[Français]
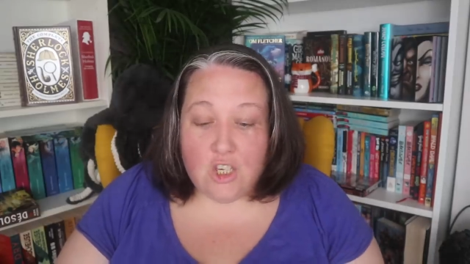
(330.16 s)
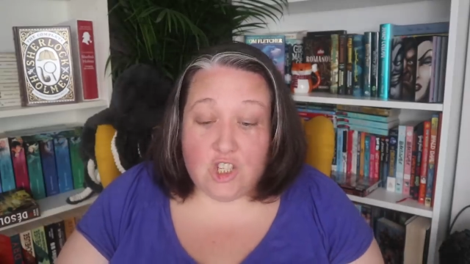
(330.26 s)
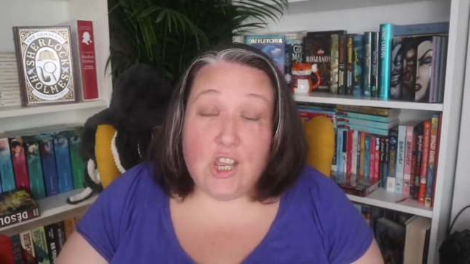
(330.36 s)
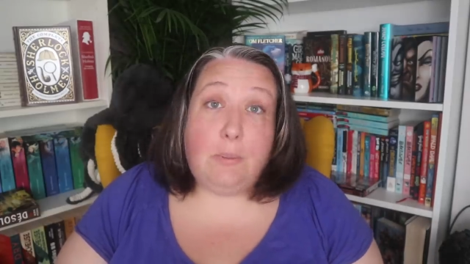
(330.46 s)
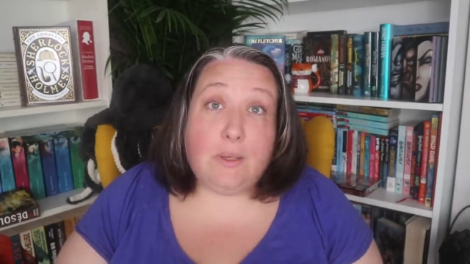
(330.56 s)

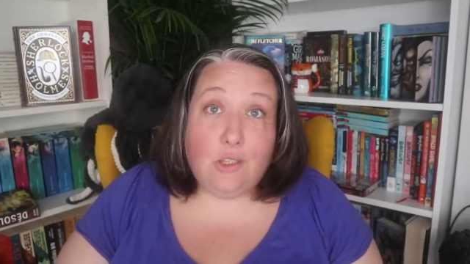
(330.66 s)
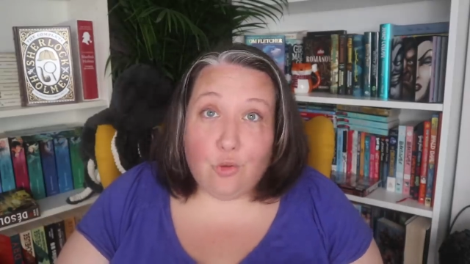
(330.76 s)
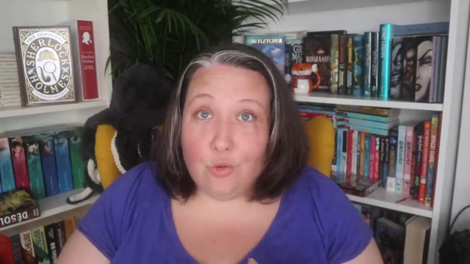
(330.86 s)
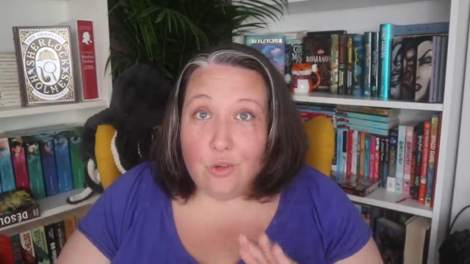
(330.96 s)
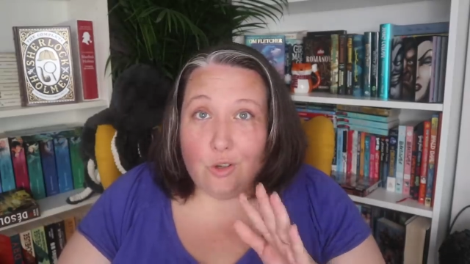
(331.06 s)
j'ai appris
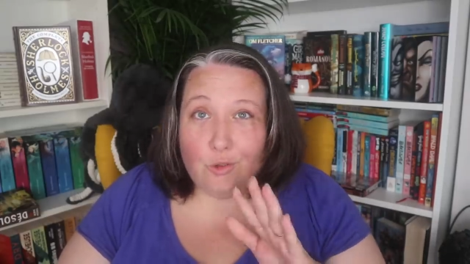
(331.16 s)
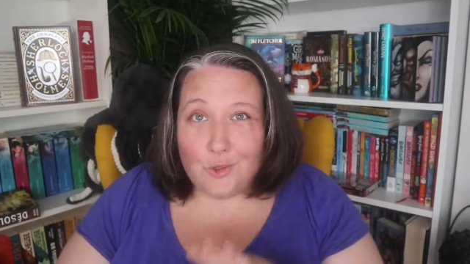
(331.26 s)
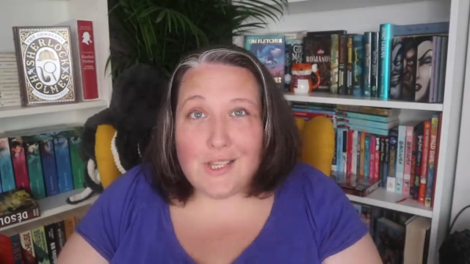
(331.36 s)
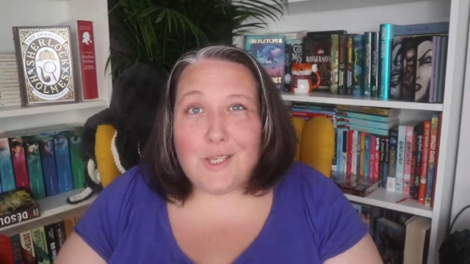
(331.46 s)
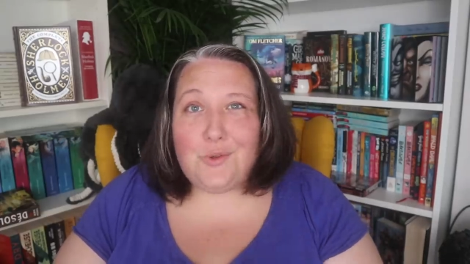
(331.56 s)
que euh,
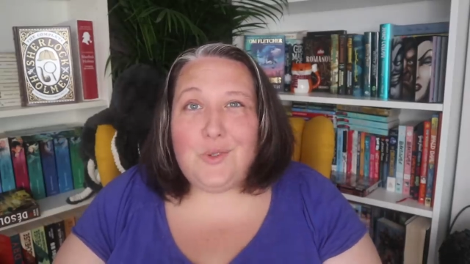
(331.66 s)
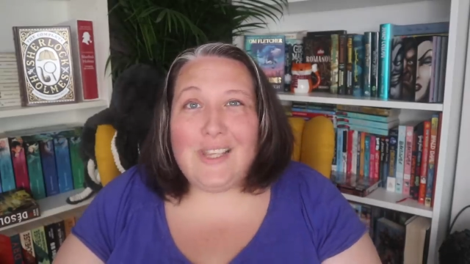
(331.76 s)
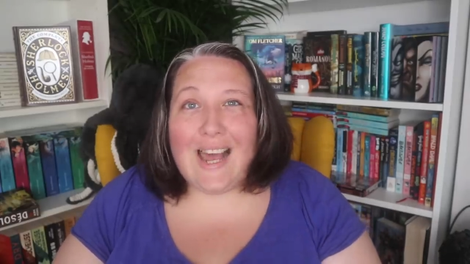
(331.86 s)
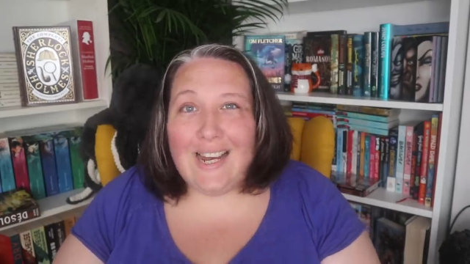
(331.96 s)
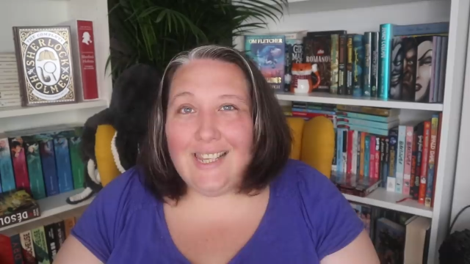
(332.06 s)
De
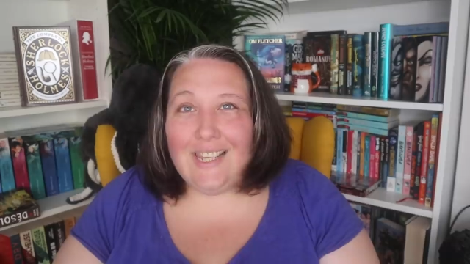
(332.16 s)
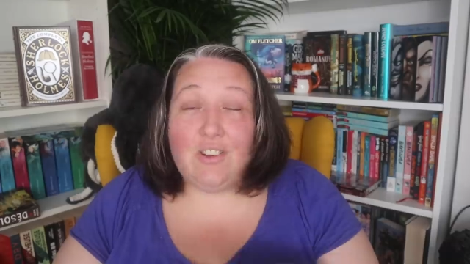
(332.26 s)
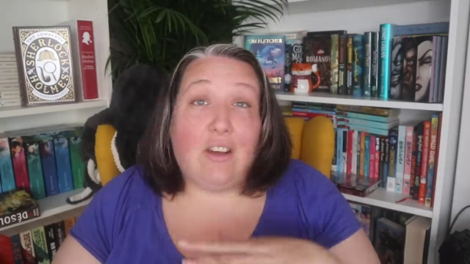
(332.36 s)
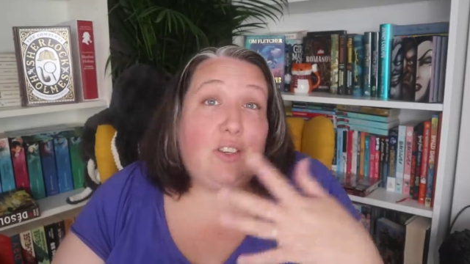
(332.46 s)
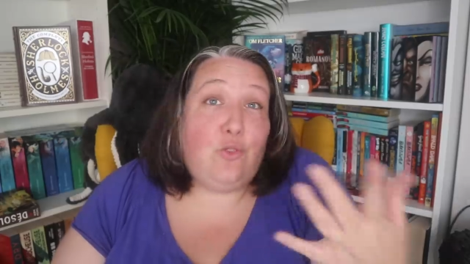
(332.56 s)
Saxus allait,
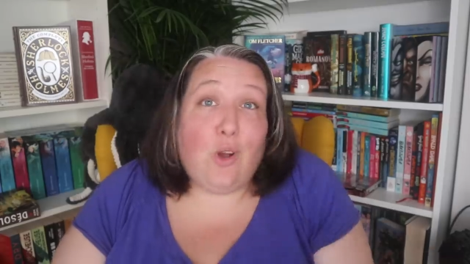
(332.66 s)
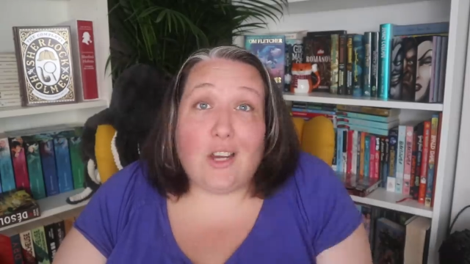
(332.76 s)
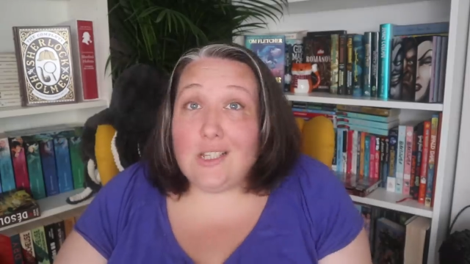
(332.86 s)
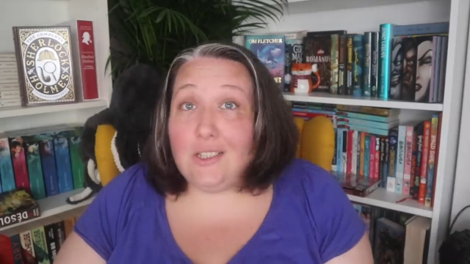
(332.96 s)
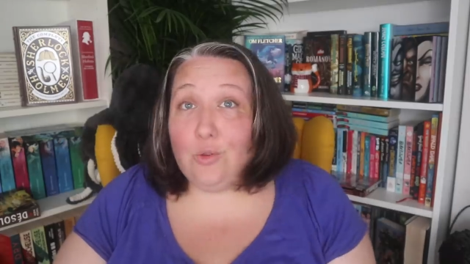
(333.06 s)
enfin avait dû
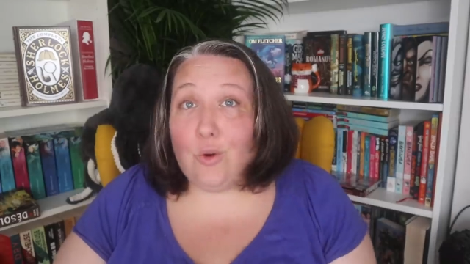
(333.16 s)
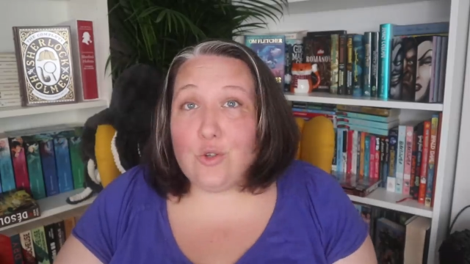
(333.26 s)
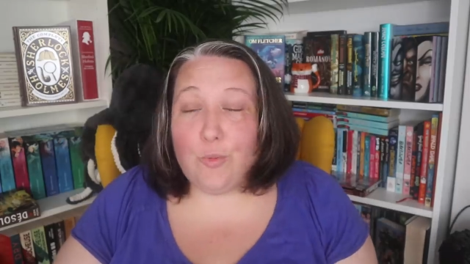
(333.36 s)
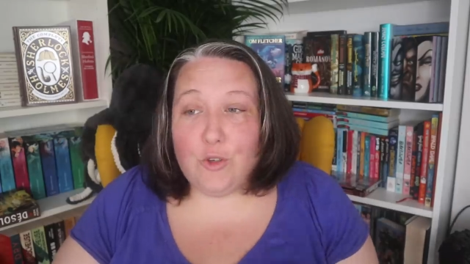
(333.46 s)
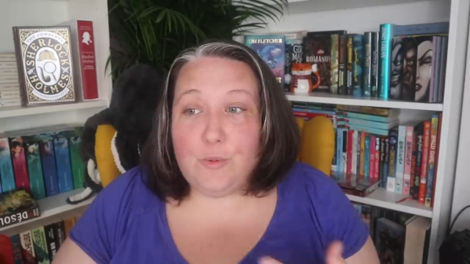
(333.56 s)
racheter les droits
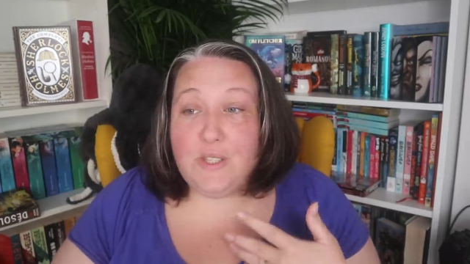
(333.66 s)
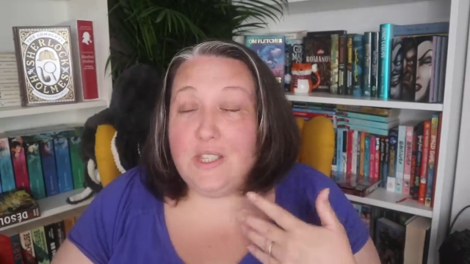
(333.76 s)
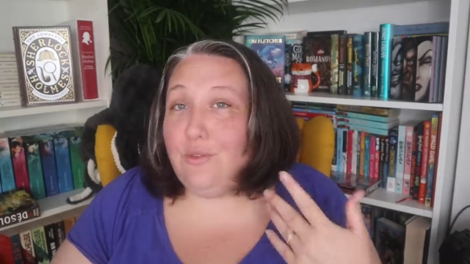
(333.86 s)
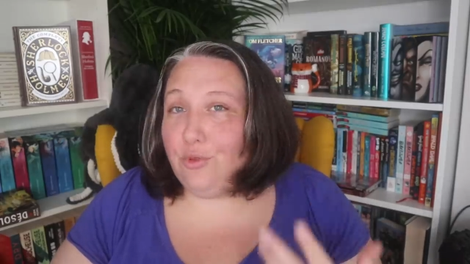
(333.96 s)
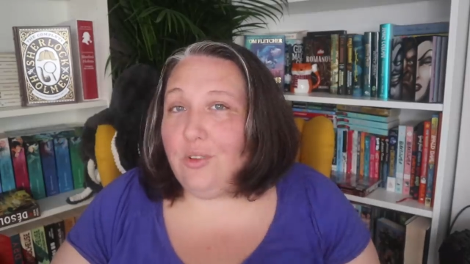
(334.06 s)
je pense
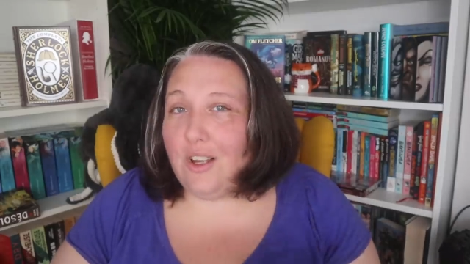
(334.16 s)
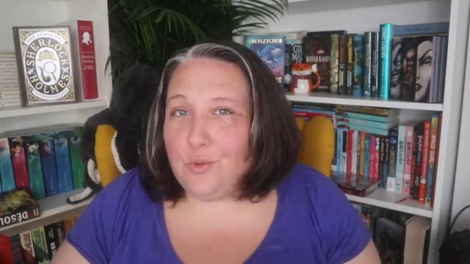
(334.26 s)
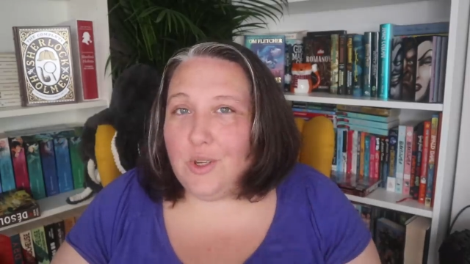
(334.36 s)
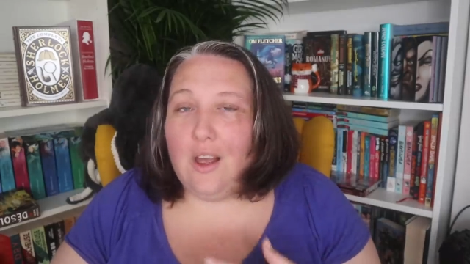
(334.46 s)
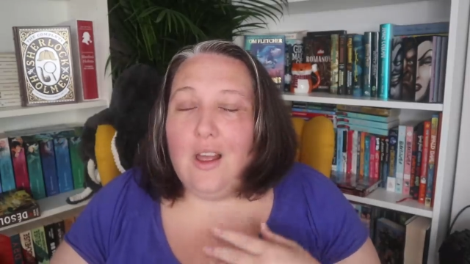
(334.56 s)
puisqu'ils vont
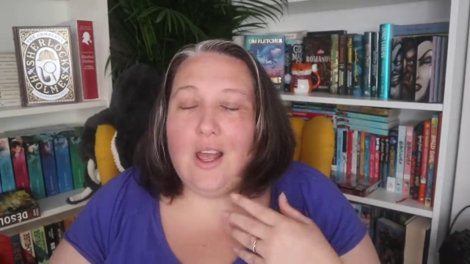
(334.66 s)
traduire